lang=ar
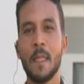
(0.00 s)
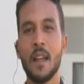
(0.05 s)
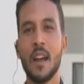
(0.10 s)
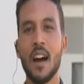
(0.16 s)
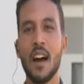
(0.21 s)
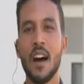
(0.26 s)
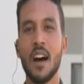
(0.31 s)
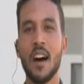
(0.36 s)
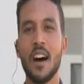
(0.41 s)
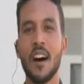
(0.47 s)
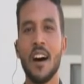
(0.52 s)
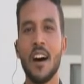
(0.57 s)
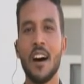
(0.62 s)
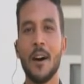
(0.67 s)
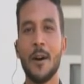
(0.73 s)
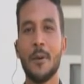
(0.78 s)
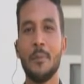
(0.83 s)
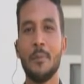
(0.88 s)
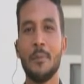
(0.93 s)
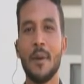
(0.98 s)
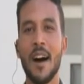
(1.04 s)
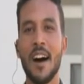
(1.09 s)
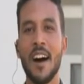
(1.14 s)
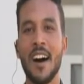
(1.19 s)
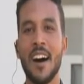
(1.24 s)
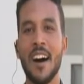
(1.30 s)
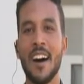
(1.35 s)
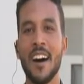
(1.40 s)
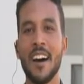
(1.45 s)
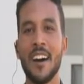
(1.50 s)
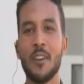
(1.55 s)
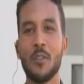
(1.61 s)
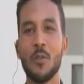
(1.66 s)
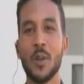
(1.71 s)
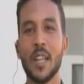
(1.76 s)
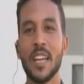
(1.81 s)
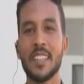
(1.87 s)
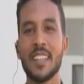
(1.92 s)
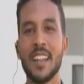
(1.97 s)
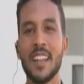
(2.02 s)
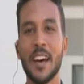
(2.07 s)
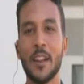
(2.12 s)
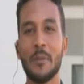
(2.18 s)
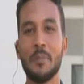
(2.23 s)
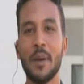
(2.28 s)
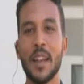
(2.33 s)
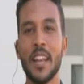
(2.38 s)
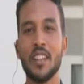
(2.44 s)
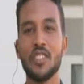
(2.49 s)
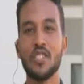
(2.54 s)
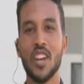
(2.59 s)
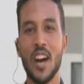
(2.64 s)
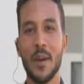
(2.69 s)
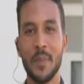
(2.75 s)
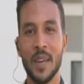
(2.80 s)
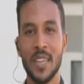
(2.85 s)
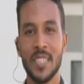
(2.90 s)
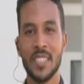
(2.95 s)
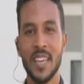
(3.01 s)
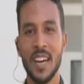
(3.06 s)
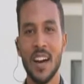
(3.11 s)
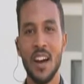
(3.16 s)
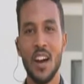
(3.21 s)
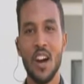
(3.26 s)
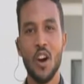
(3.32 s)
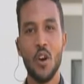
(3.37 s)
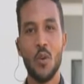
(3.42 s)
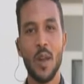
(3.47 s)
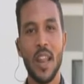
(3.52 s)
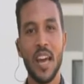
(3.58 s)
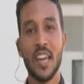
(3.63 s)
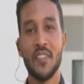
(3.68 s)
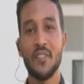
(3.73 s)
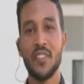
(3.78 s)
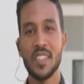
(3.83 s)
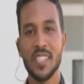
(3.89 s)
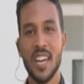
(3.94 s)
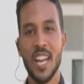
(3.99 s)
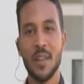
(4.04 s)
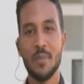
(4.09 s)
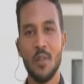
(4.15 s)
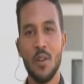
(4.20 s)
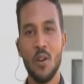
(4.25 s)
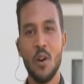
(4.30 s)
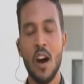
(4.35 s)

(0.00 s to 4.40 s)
آه، مع آه، كليه الغرب الجامعيه ولكن في جانب